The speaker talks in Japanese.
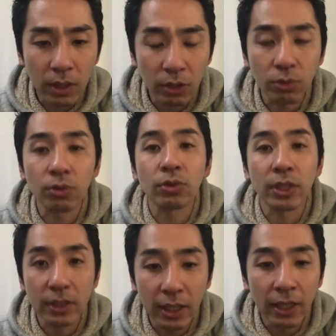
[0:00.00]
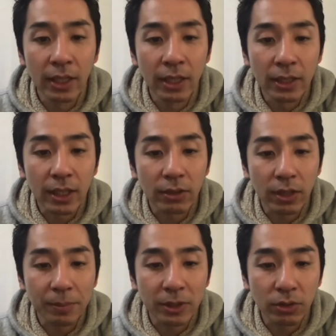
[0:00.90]
いうことですね。なの
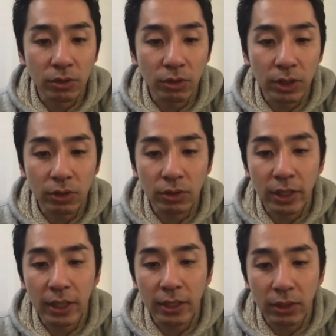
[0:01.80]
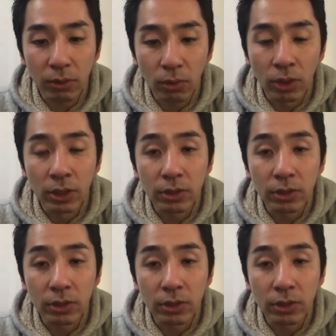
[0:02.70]
で、順調な状態を